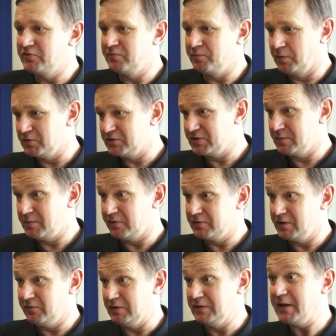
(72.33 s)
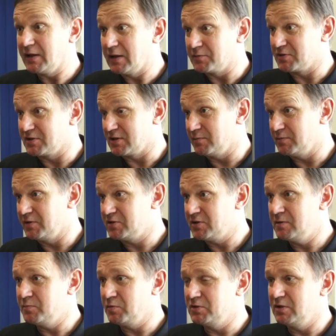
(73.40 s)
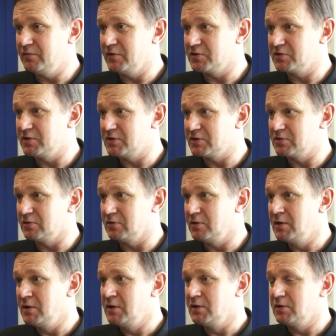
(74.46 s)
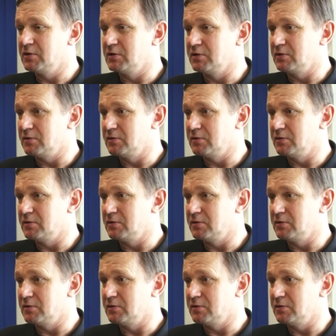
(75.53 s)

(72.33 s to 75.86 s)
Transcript: w Polsce ma w tej chwili najlepsze zaplecze, ponieważ jest to y,